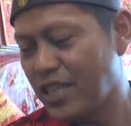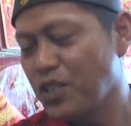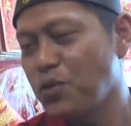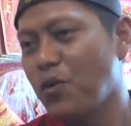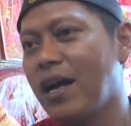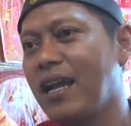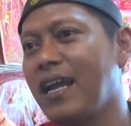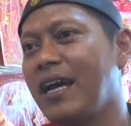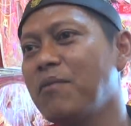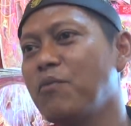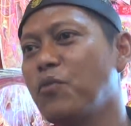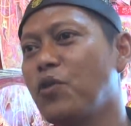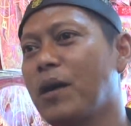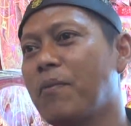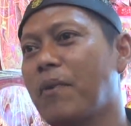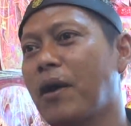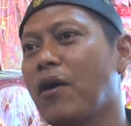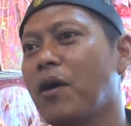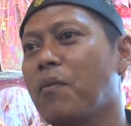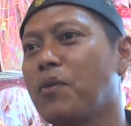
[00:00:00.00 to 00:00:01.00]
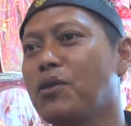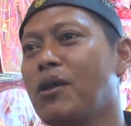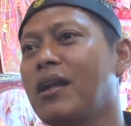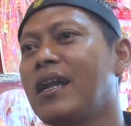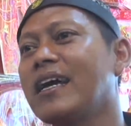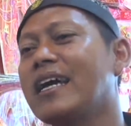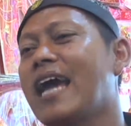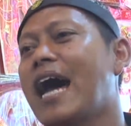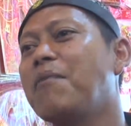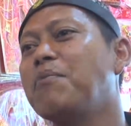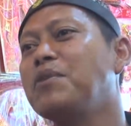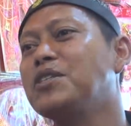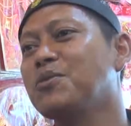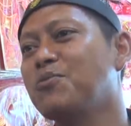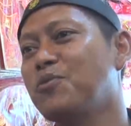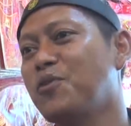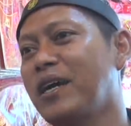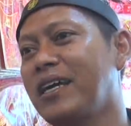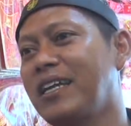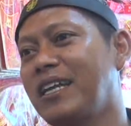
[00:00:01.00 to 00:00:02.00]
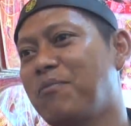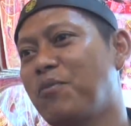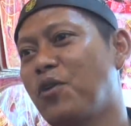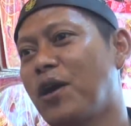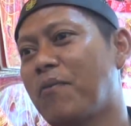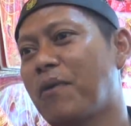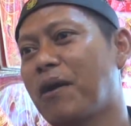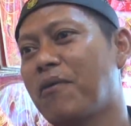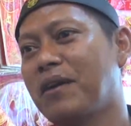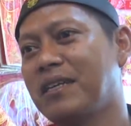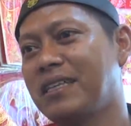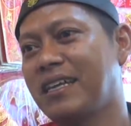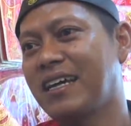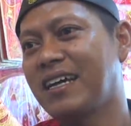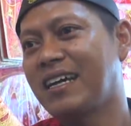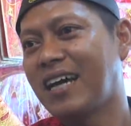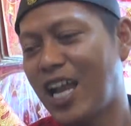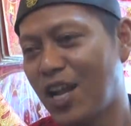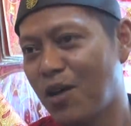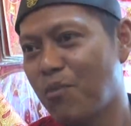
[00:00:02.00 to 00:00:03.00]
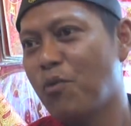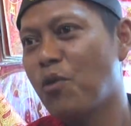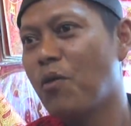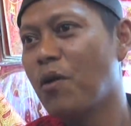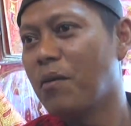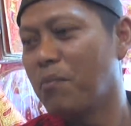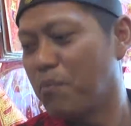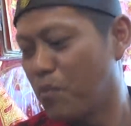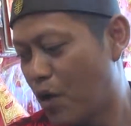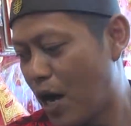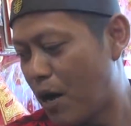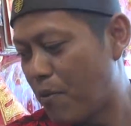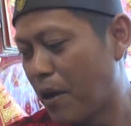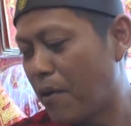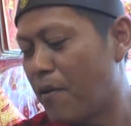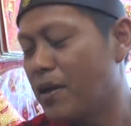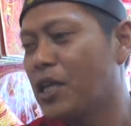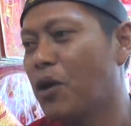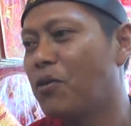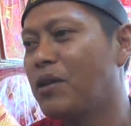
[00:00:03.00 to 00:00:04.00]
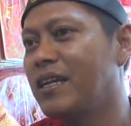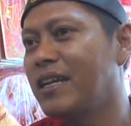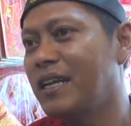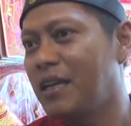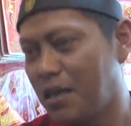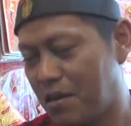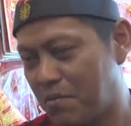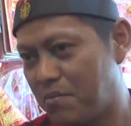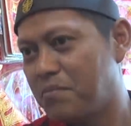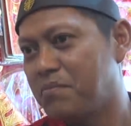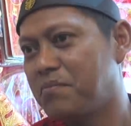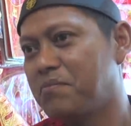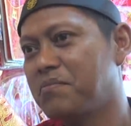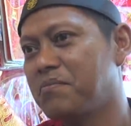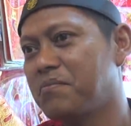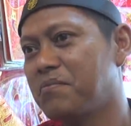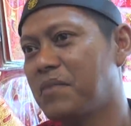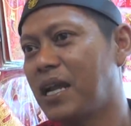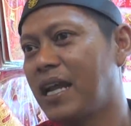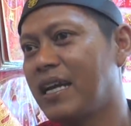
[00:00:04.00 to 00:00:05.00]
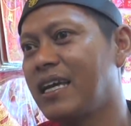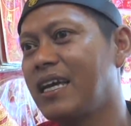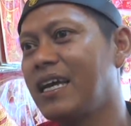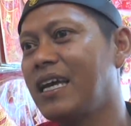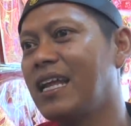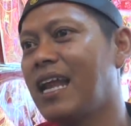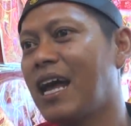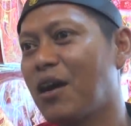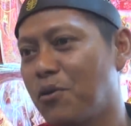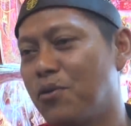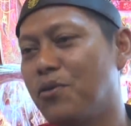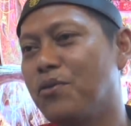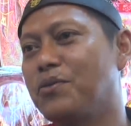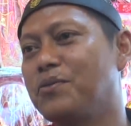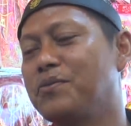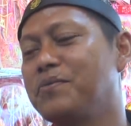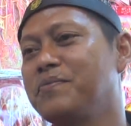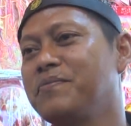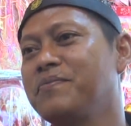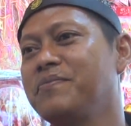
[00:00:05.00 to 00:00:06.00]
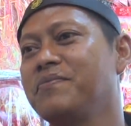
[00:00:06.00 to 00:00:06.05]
Saya jualan bunga mewah kebetulan lagi habis semua ini bunga mewahnya. Kalau bunga mewah tahun ini lagi laku.